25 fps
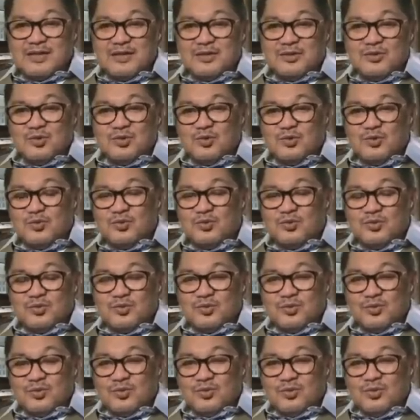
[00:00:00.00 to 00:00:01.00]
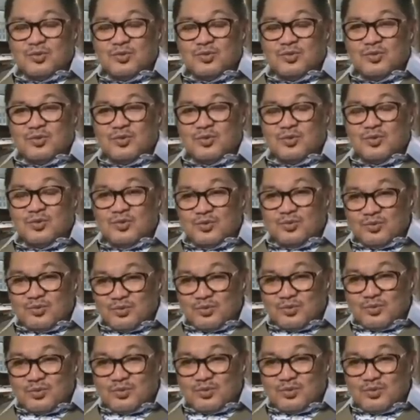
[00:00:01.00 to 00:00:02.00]
dulu
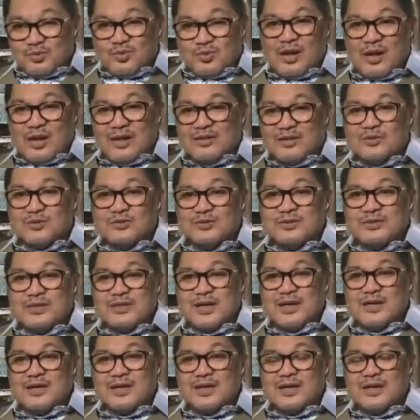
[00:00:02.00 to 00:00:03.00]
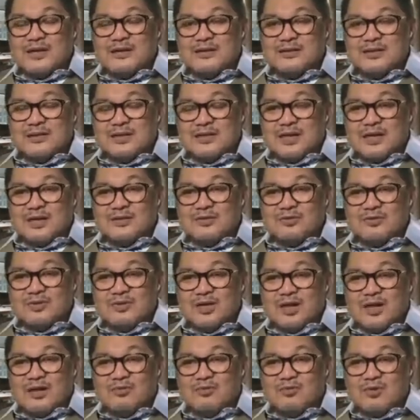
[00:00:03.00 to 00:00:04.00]
harusnya karantina itu
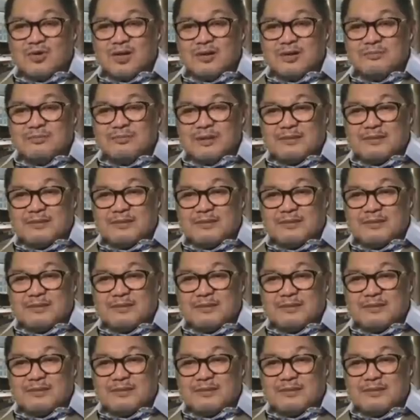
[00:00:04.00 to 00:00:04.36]
dilakukan 14